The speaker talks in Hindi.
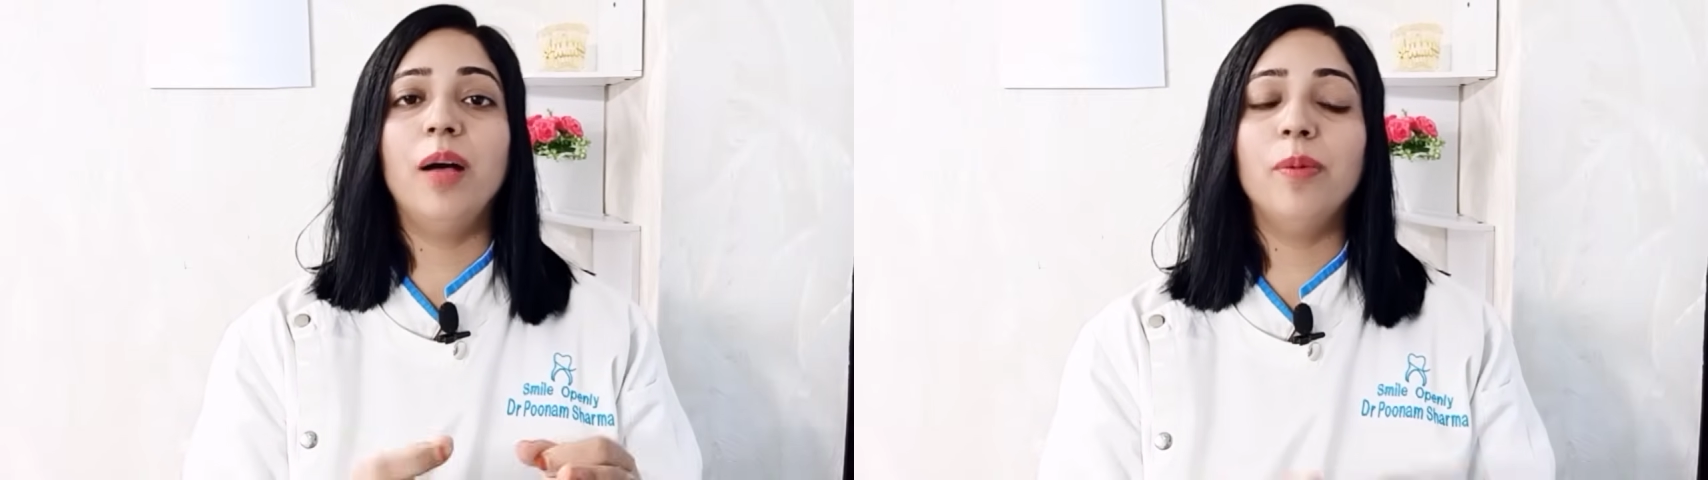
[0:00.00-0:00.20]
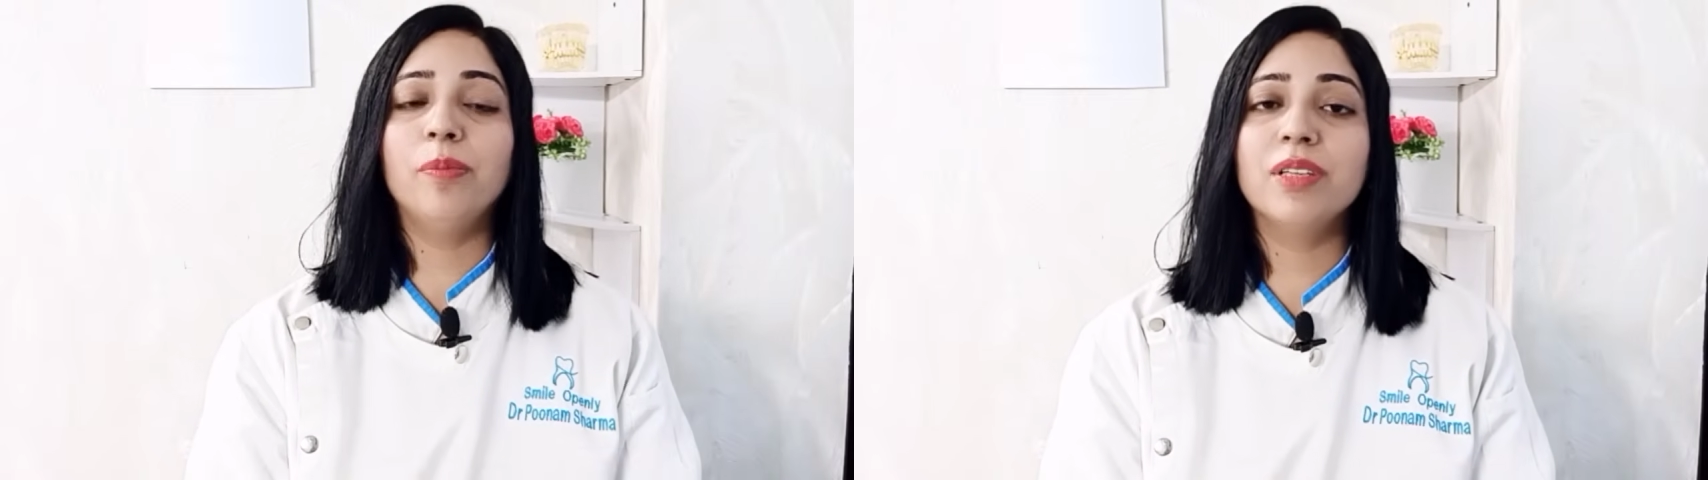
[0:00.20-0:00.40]

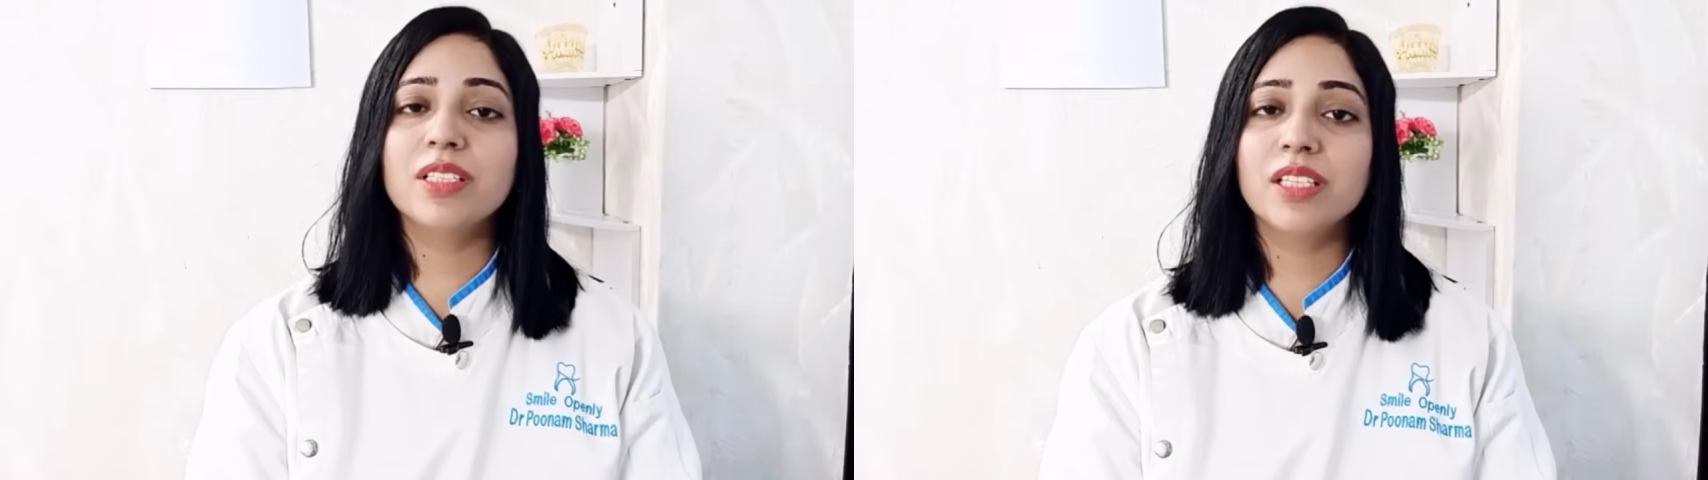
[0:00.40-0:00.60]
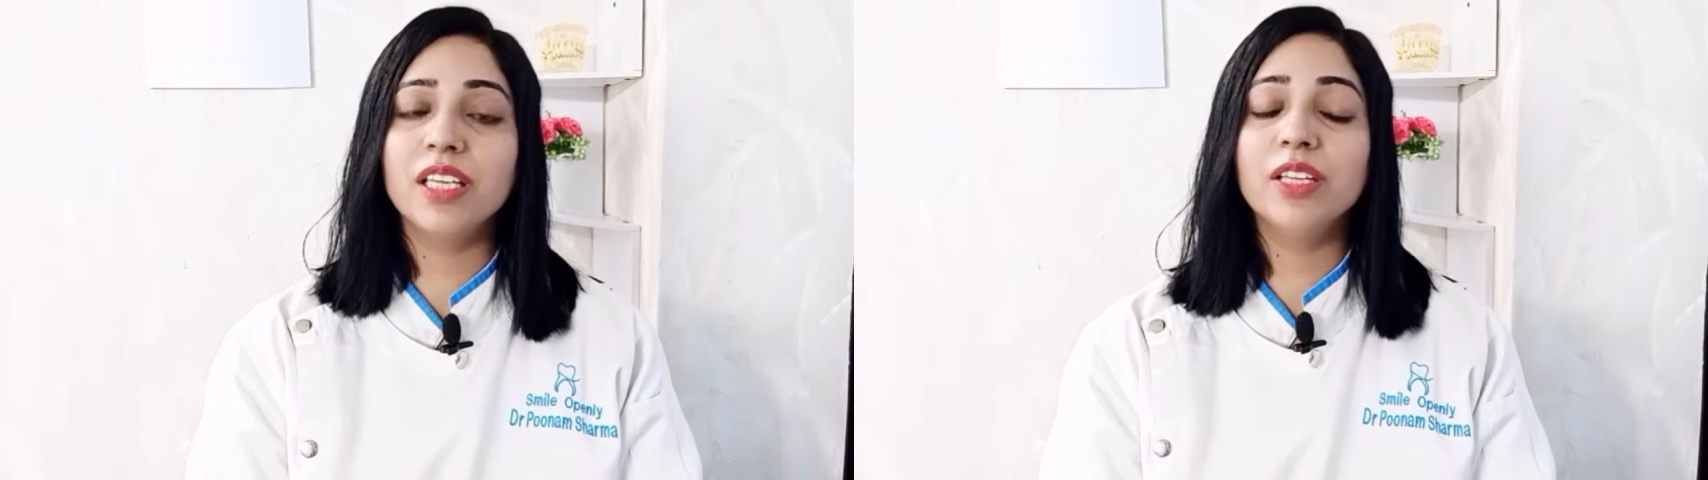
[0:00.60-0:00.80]
आप अपने
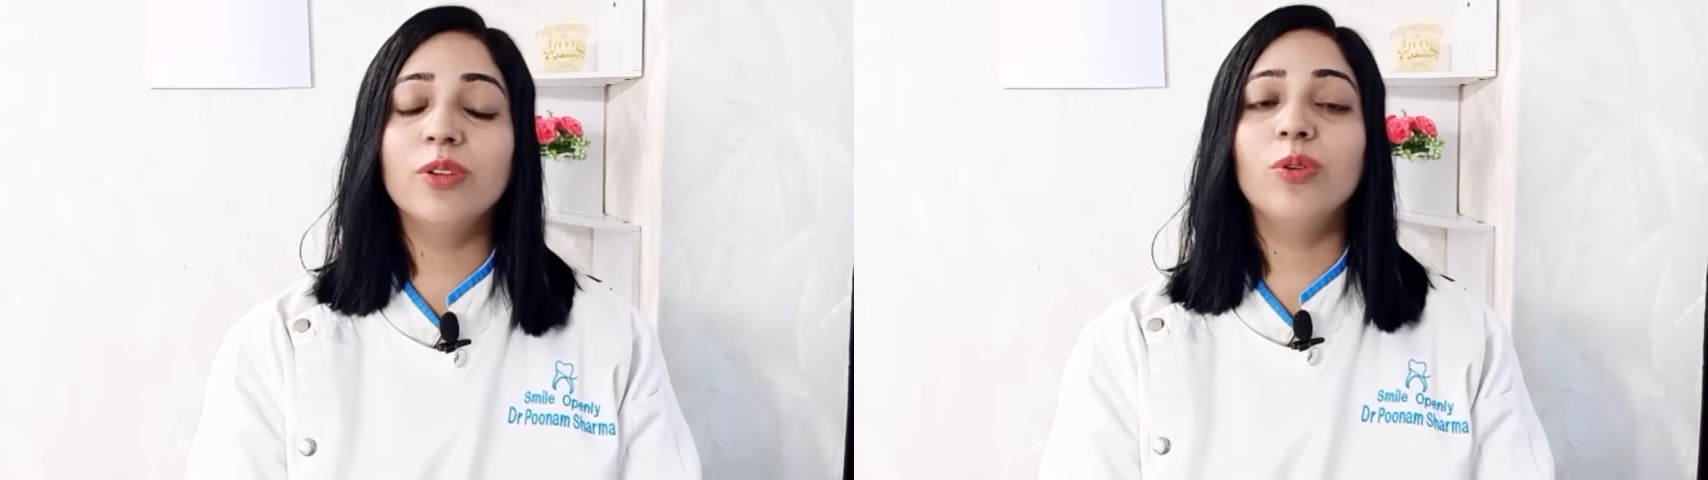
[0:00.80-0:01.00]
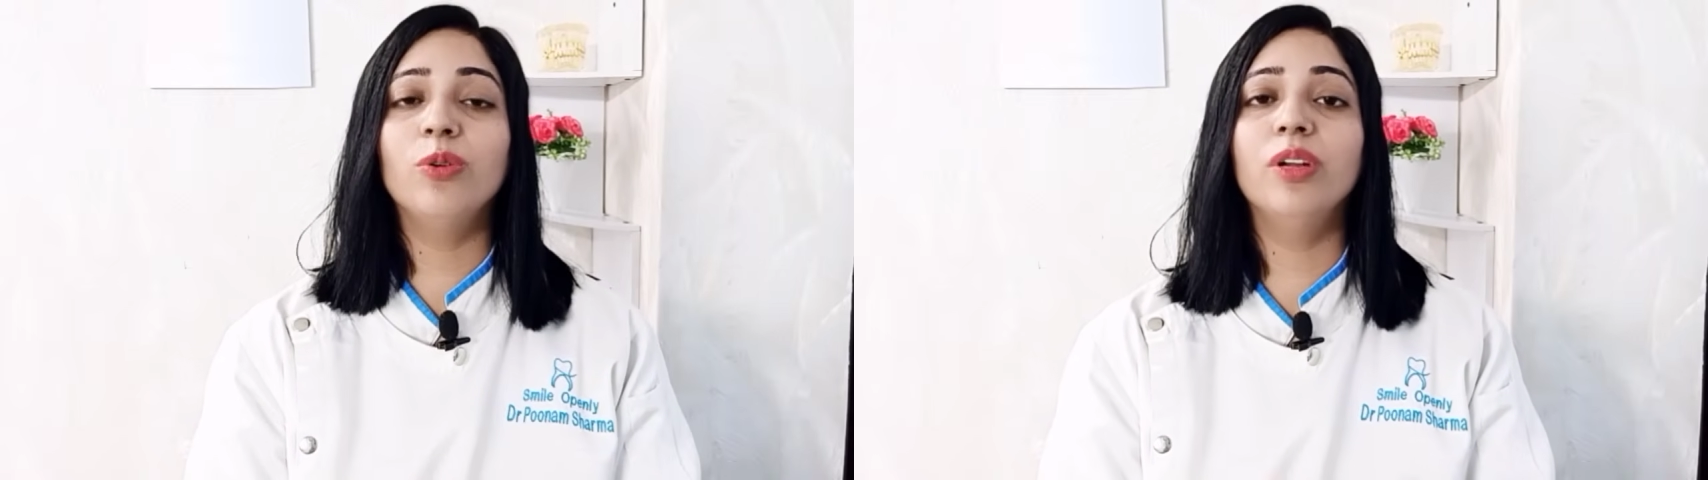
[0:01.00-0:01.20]
स्किन
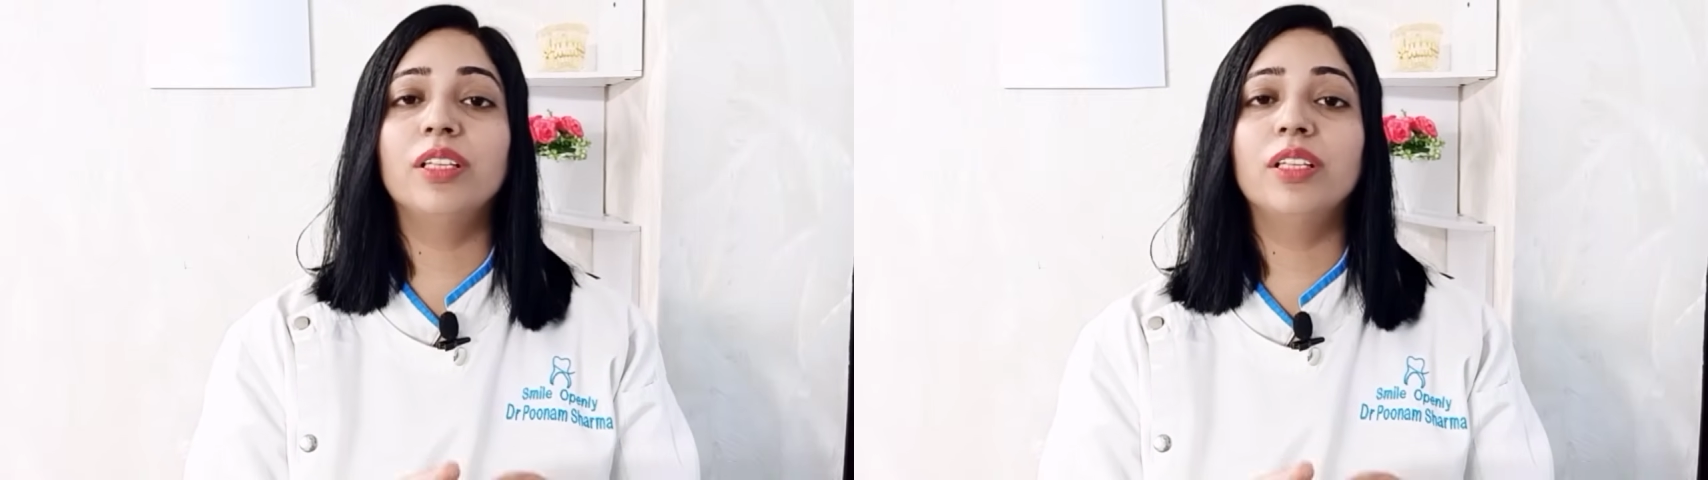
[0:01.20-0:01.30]
को